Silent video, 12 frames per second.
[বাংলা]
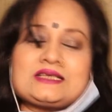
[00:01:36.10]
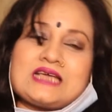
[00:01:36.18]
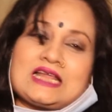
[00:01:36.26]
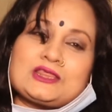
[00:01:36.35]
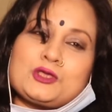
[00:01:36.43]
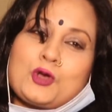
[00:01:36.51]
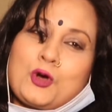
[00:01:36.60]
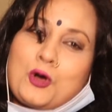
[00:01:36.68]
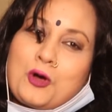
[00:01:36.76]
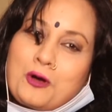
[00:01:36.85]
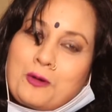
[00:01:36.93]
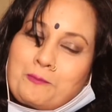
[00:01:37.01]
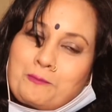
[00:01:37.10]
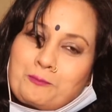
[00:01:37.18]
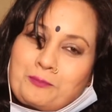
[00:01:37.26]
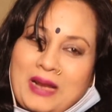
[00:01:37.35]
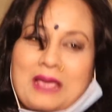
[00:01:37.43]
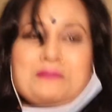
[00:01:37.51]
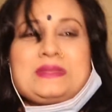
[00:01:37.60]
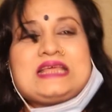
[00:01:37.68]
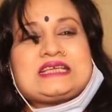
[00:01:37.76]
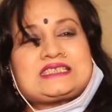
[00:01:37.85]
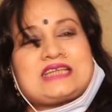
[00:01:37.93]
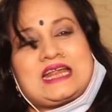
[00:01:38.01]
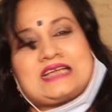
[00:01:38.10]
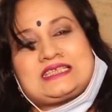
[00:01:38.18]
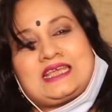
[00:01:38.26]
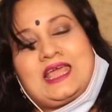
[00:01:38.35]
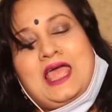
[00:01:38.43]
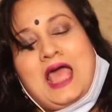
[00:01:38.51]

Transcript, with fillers: জাতীয় প্রাইম মিনিস্টার আছে